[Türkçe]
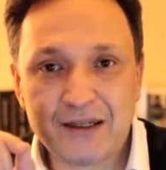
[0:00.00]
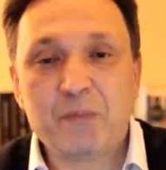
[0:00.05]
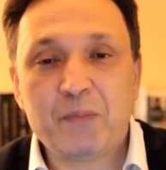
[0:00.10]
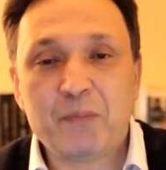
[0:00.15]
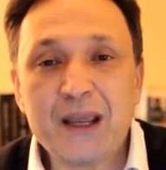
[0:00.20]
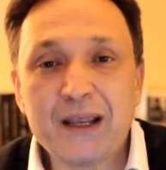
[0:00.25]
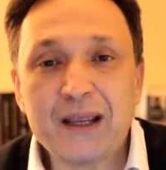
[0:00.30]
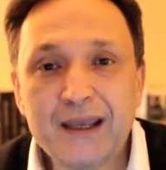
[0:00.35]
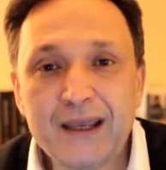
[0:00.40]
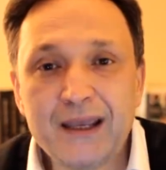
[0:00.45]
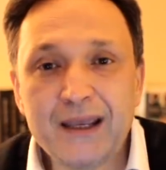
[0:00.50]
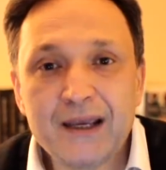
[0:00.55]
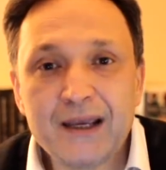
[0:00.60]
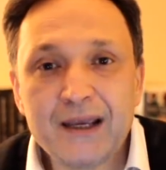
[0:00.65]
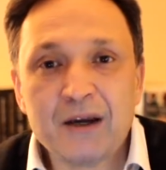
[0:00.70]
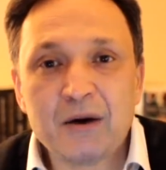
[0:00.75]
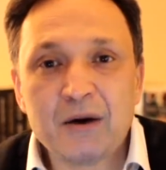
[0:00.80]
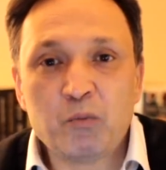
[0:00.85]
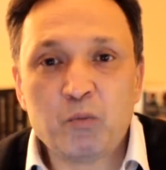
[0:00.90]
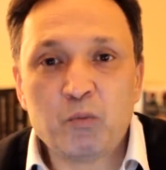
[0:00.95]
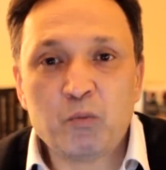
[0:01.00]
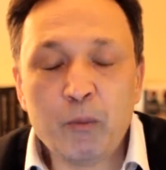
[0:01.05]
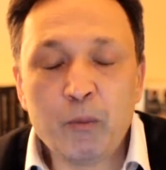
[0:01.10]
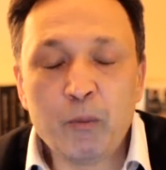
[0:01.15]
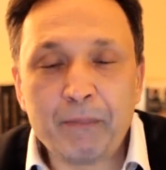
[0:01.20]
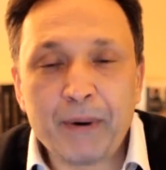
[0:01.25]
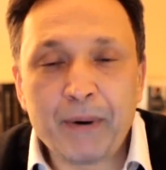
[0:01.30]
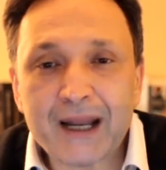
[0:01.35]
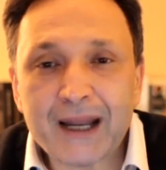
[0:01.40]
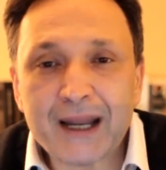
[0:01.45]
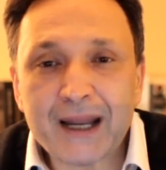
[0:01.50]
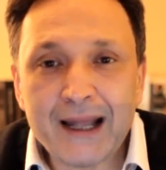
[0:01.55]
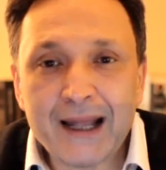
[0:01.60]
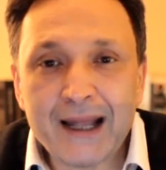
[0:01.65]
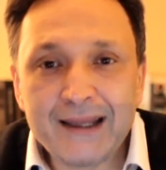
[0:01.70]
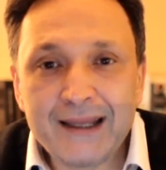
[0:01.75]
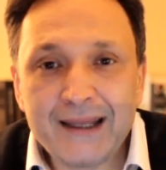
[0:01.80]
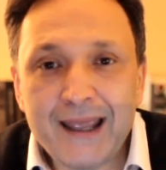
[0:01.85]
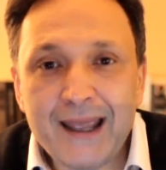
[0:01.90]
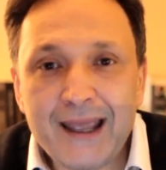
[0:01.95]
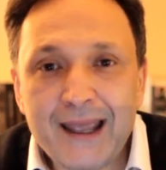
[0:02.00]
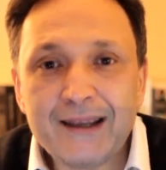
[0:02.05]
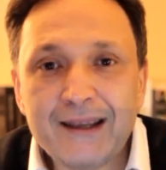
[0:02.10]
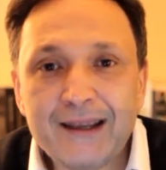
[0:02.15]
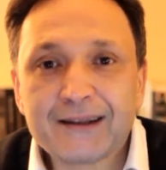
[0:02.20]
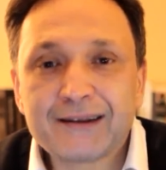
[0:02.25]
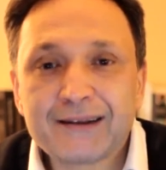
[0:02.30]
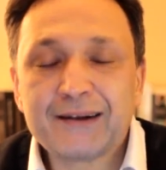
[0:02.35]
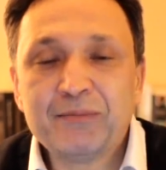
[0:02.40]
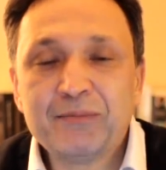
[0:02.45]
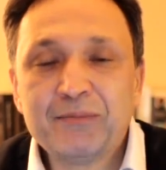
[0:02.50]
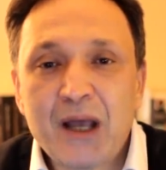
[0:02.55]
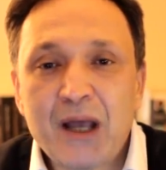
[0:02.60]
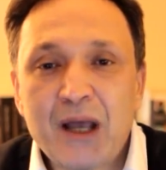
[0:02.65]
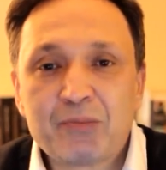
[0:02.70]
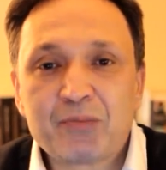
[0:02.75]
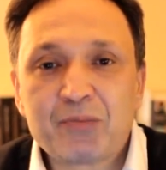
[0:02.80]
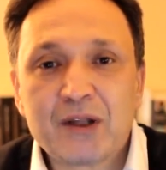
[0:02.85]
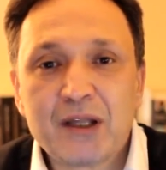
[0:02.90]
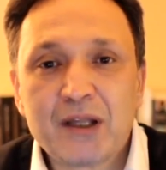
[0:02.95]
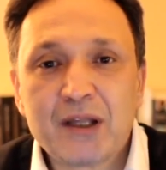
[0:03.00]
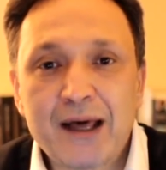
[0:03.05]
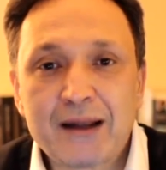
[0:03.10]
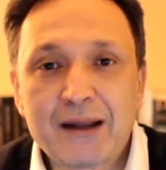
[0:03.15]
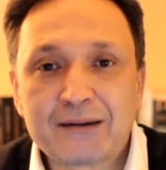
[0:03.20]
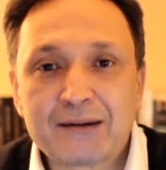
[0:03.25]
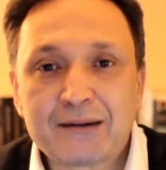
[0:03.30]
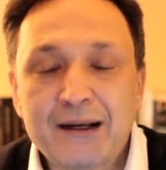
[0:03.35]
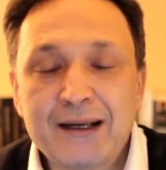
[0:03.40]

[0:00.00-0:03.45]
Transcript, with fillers: Peki bu paraya niye yatırım yaptılar?